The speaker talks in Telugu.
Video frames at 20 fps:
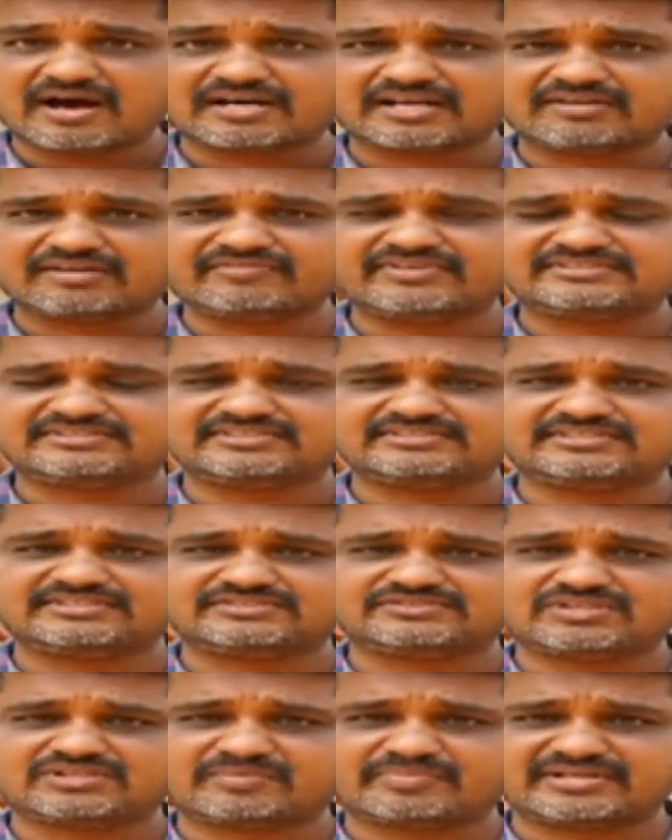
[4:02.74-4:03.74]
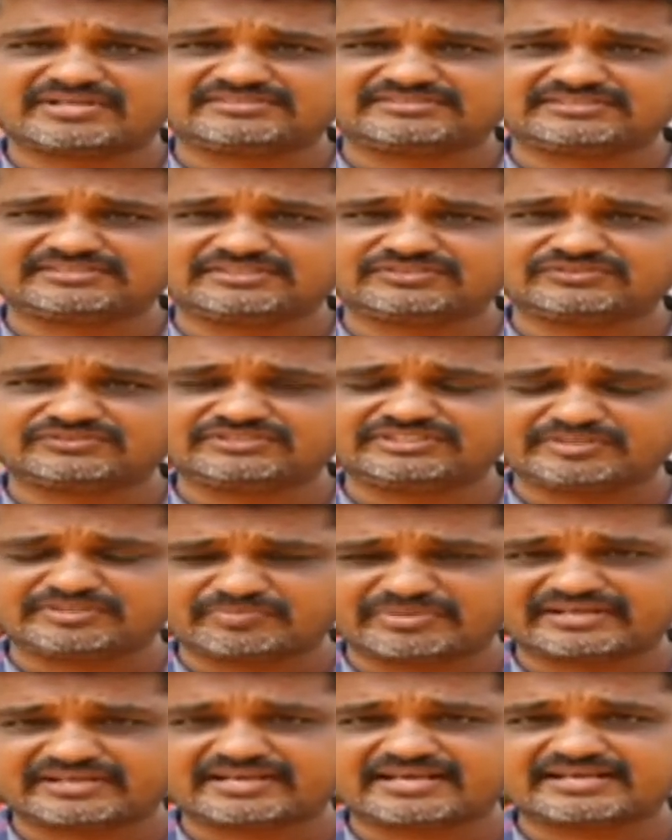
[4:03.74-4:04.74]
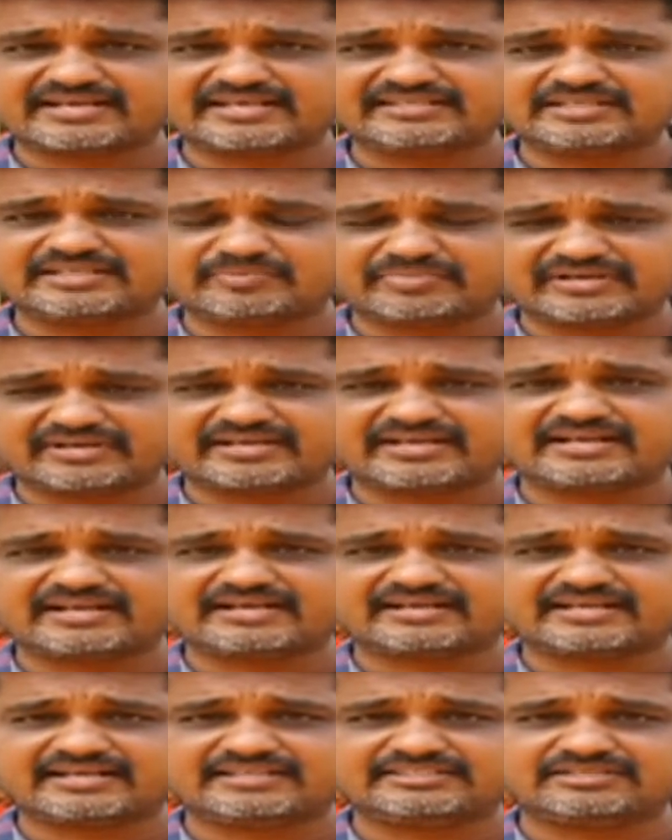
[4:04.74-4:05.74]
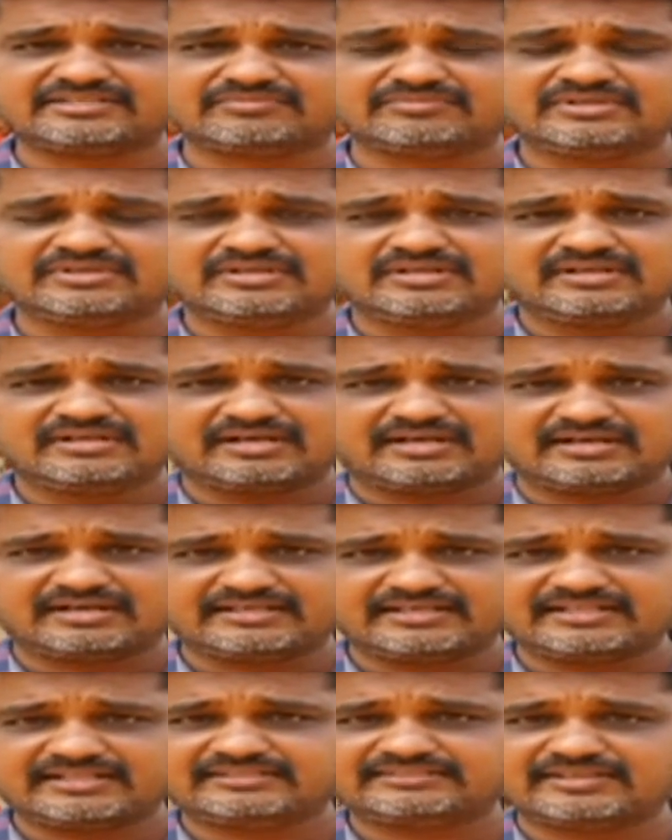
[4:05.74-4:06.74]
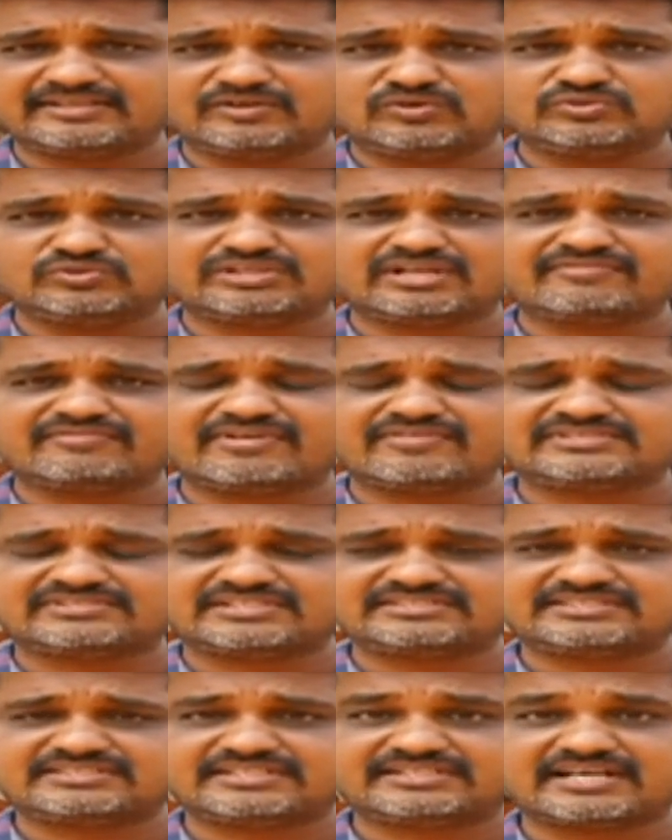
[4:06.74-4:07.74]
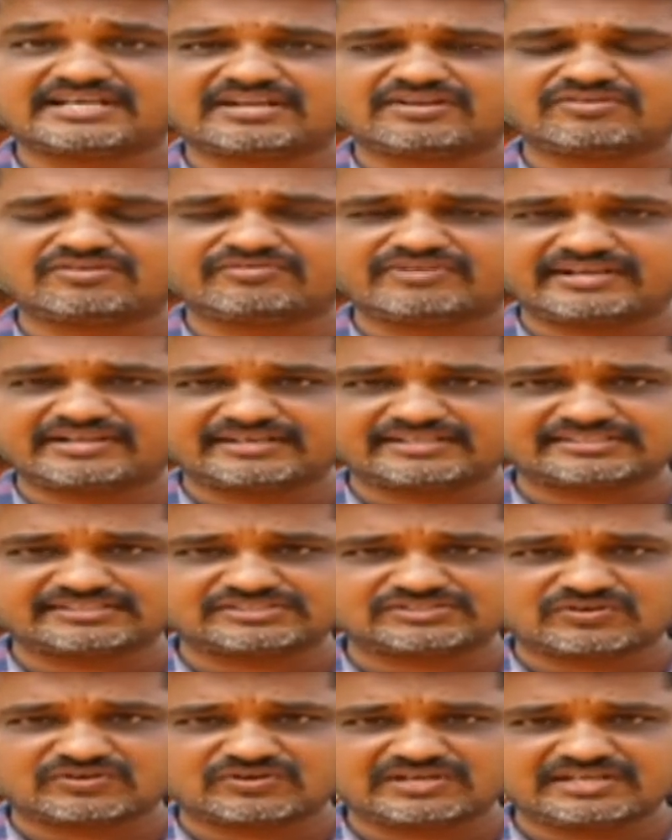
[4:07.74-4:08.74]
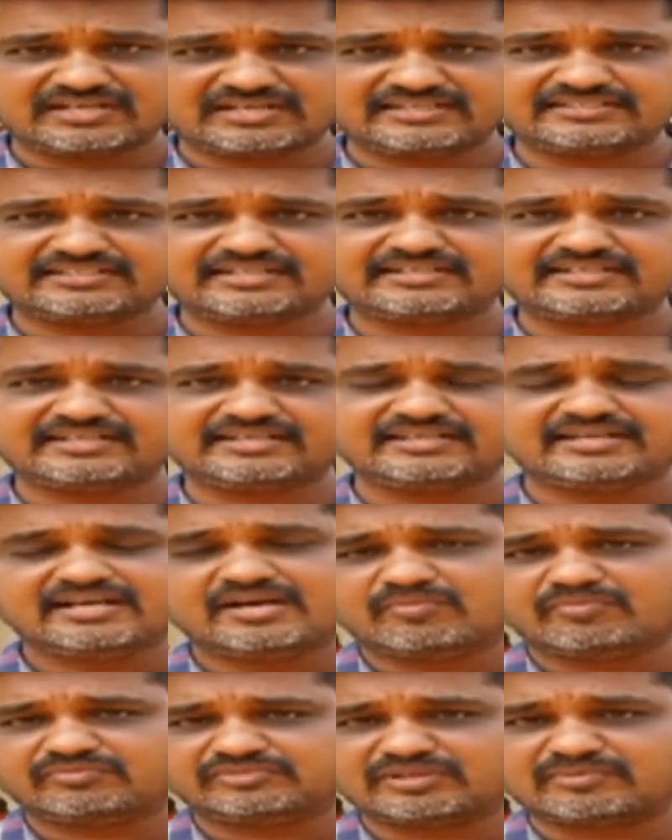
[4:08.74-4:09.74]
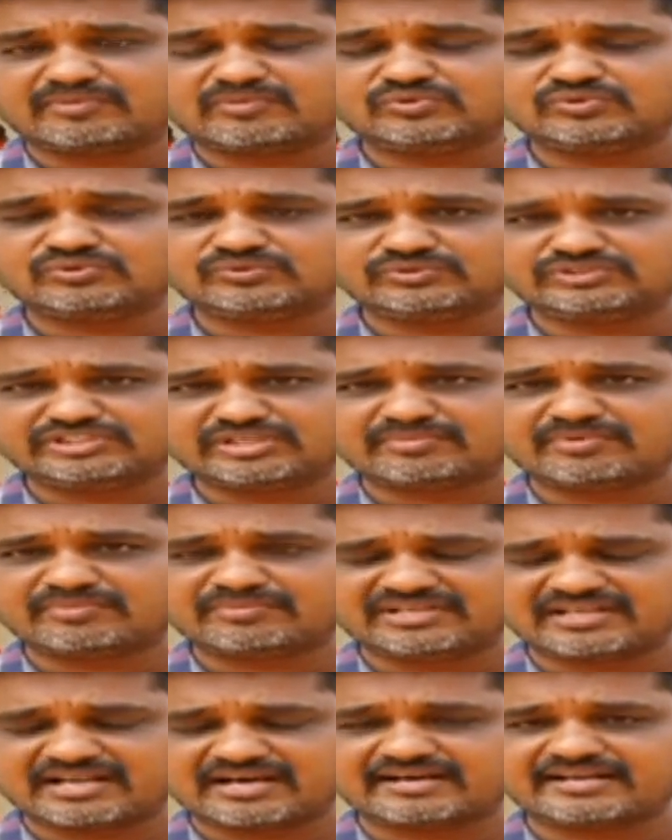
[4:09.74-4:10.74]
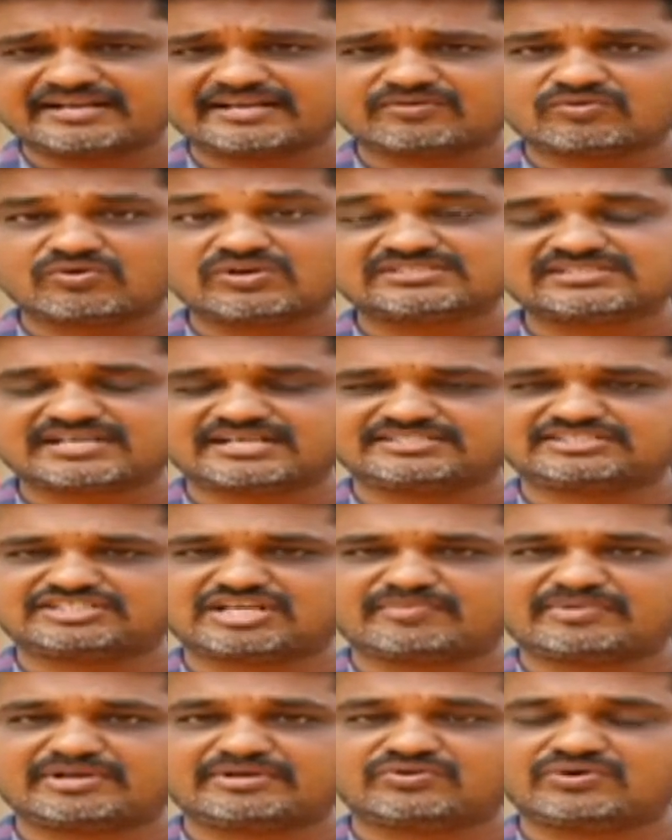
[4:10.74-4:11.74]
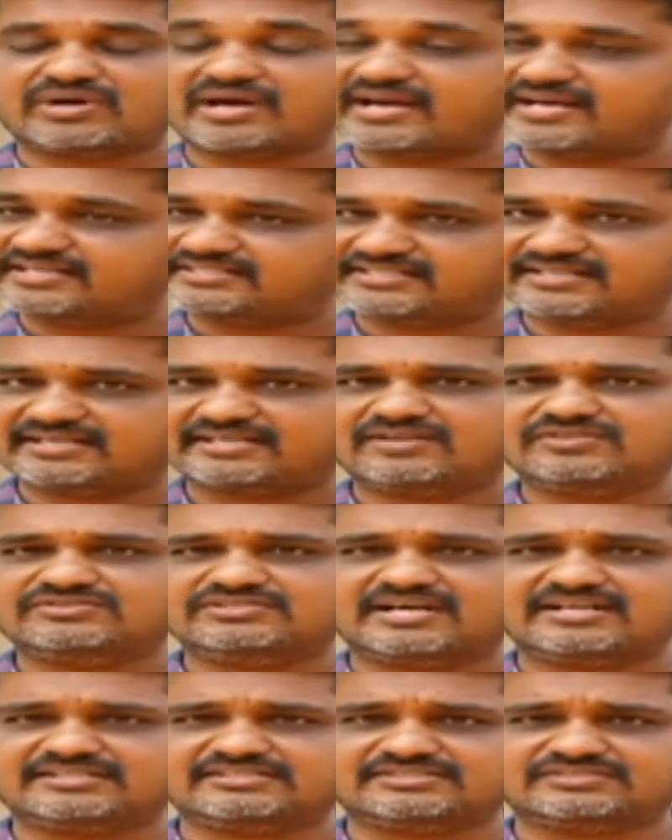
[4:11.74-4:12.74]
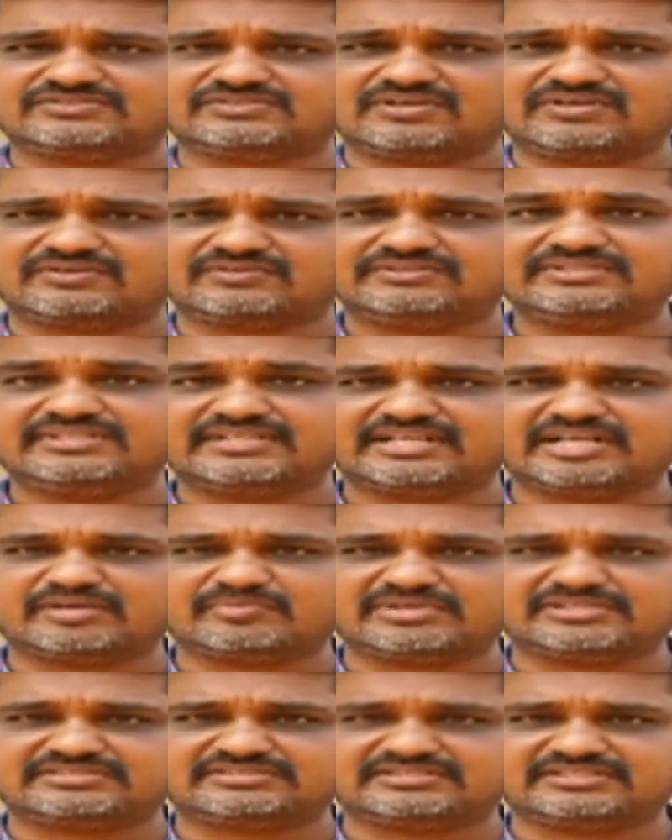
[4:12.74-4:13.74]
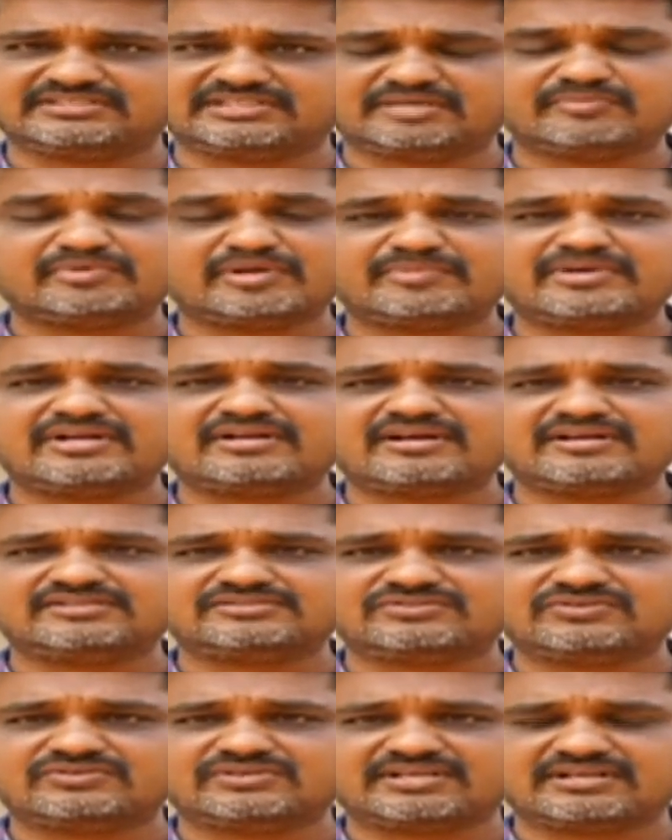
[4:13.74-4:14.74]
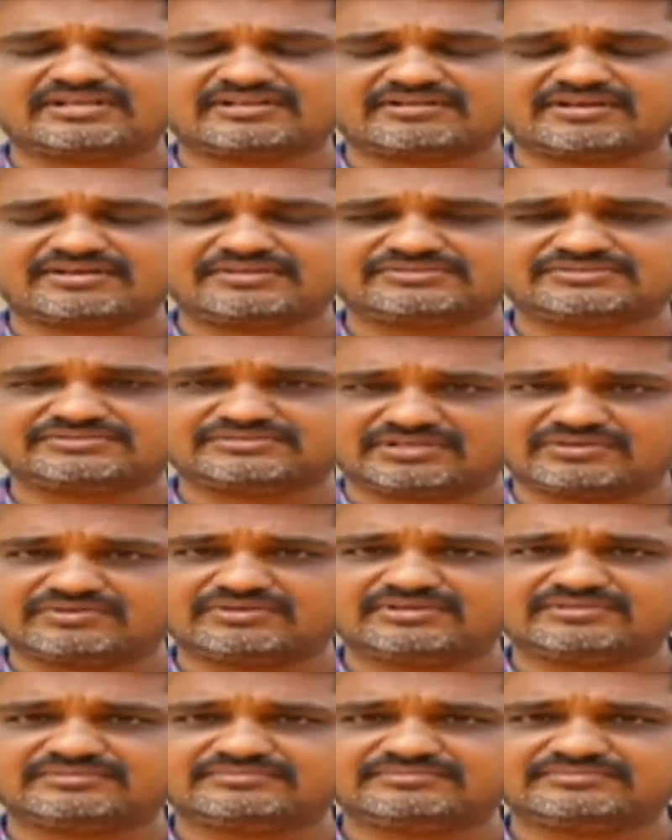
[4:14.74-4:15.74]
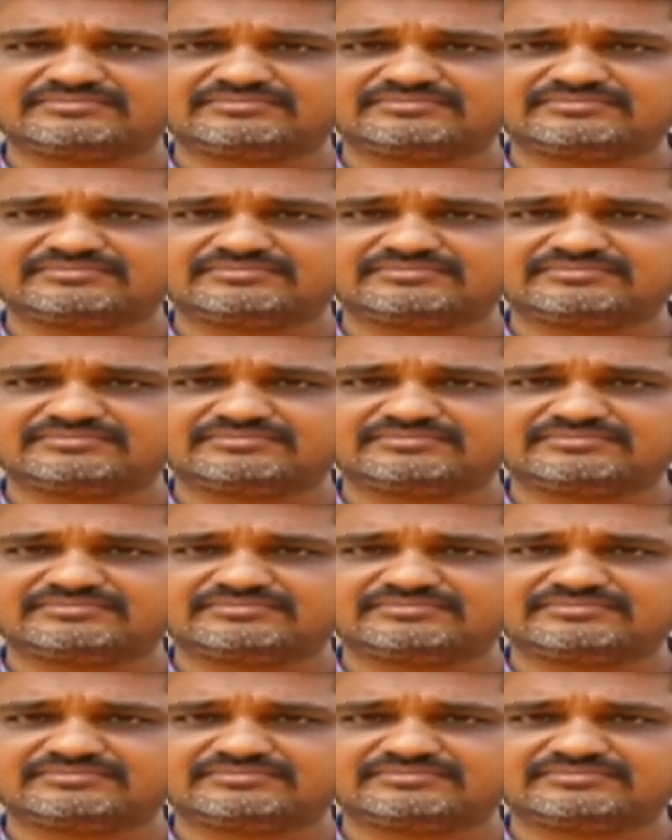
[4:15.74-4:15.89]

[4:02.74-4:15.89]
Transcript: ఆగ్రహం వ్యక్తం చేస్తున్న పరిస్థితి ఏదో ఇప్పటికే ఇప్పటికైనా కేంద్రం ఏదైతే నూతన వ్యవసాయ చట్టాలను వెనక్కి తీసుకోవాలి లేదంటే తమ ఉద్యమం ఇలాగనే కొనసాగిస్తామని కూడా హెచ్చరికలు జారీ చేస్తున్నారు ఇది ఇక్కడ పరిస్థితి కెమెరామెన్ రాజుతో కిరణ్ ఐ న్యూస్ నల్గొండ